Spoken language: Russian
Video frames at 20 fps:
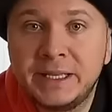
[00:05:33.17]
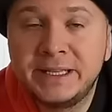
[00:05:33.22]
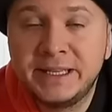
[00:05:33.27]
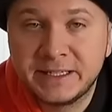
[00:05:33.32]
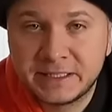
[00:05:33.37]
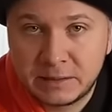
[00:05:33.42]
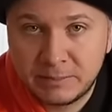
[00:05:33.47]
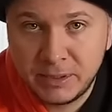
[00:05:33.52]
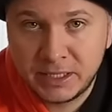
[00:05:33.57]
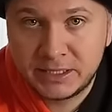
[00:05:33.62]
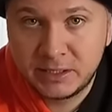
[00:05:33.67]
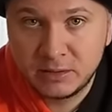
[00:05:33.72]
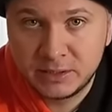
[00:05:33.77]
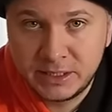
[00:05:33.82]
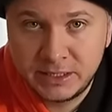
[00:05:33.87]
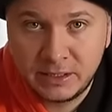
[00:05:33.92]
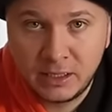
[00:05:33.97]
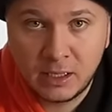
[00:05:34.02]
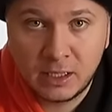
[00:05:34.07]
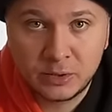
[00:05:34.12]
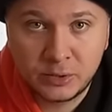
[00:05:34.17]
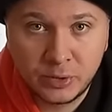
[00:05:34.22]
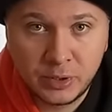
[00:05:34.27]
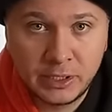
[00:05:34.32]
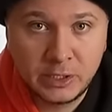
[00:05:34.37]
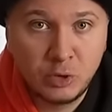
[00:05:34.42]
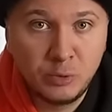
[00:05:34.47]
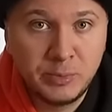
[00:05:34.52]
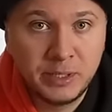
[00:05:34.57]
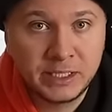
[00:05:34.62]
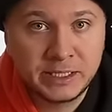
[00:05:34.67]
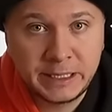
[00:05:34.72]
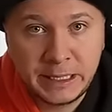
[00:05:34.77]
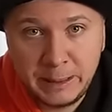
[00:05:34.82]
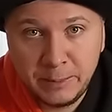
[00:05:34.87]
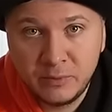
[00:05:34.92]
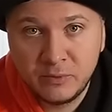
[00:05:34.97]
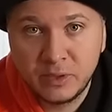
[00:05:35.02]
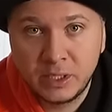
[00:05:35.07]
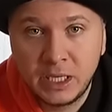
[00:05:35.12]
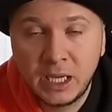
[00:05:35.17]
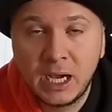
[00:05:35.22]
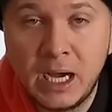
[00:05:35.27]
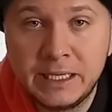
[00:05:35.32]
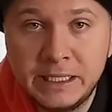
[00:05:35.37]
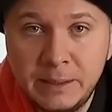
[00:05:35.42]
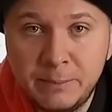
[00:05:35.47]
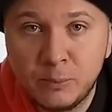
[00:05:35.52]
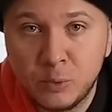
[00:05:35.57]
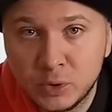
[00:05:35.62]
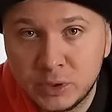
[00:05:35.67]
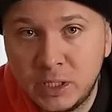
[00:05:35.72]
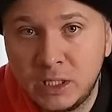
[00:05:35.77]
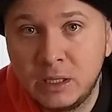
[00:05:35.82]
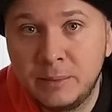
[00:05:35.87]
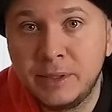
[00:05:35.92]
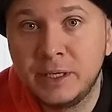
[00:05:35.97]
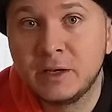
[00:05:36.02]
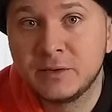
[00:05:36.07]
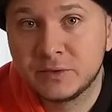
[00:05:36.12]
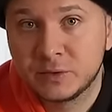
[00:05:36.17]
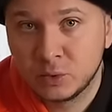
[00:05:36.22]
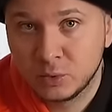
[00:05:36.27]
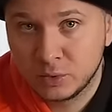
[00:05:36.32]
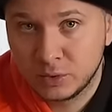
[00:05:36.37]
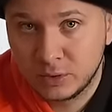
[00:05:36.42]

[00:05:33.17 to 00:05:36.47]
не заплатил деньги, которые они у меня требовали, они подали на меня в суд.